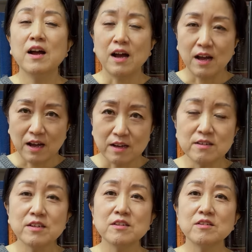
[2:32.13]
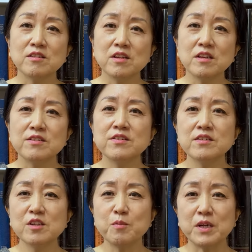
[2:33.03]
아, 흑인들이 이
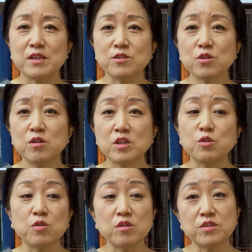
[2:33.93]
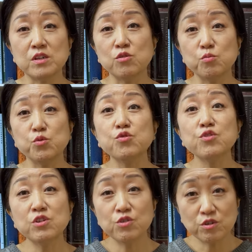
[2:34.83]
시스템 안에서 인권을 제대로 못
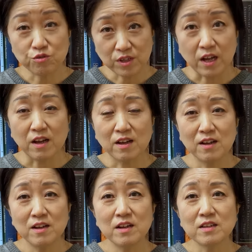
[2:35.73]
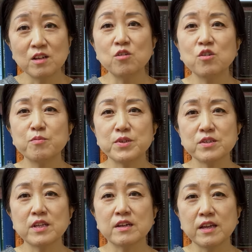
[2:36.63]
누리고 있구나. 이런 거
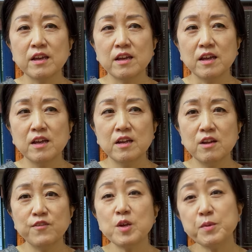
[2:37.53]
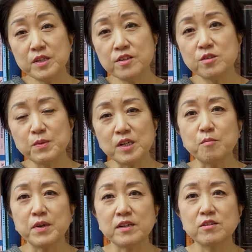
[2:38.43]
비슷하게 페미니즘이란
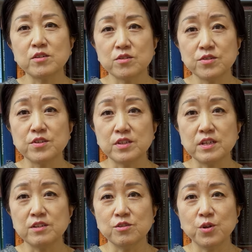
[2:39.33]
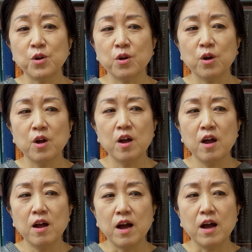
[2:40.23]
말을 들었을 때는요,
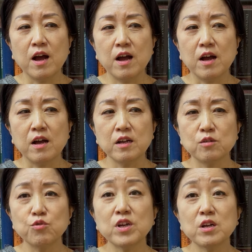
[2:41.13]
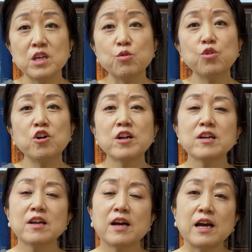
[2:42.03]
아, 우리가
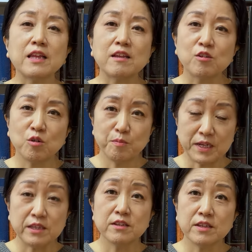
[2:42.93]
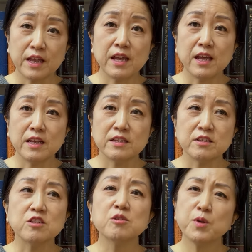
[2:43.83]
이퀄하게 가야 되는 건 맞는데
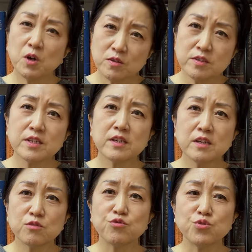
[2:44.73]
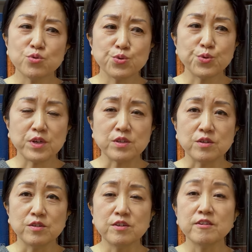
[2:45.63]
지금 현재의 구조
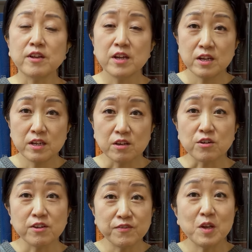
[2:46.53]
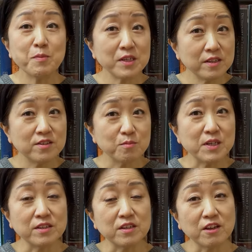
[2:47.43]
속에서는 여기 페미니즘
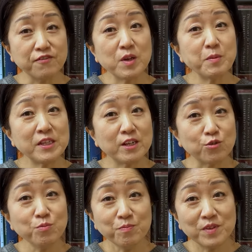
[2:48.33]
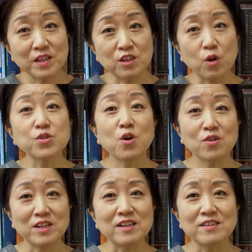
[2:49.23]
할 때 이게 페미나로
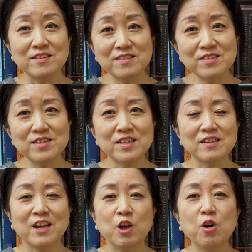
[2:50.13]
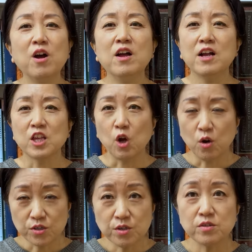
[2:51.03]
여성이라는 뜻이잖아요.
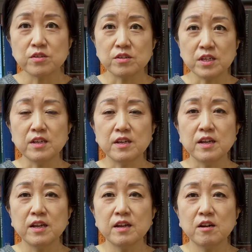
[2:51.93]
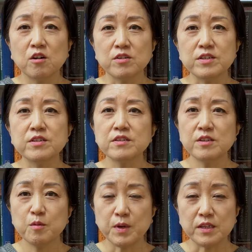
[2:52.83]
여성들이 이
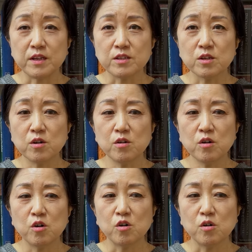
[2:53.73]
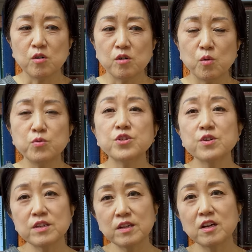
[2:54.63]
시스템 안에서
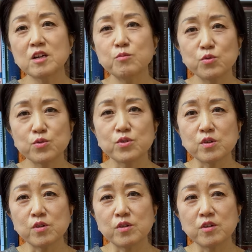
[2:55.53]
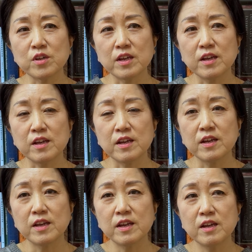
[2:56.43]
온전한 사람으로서 이렇게
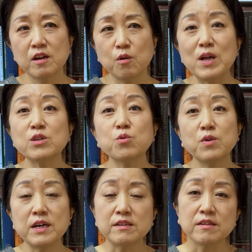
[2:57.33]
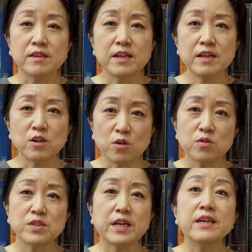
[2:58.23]
활동하는데 여러
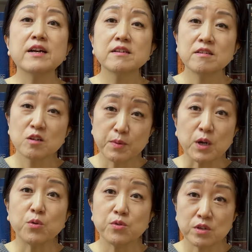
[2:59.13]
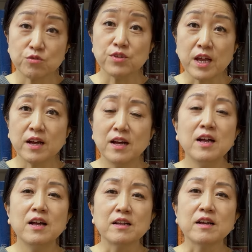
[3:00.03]
제약들을 받고 있구나
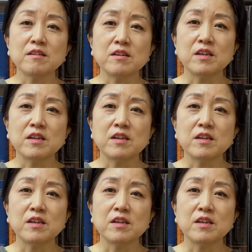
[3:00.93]
라는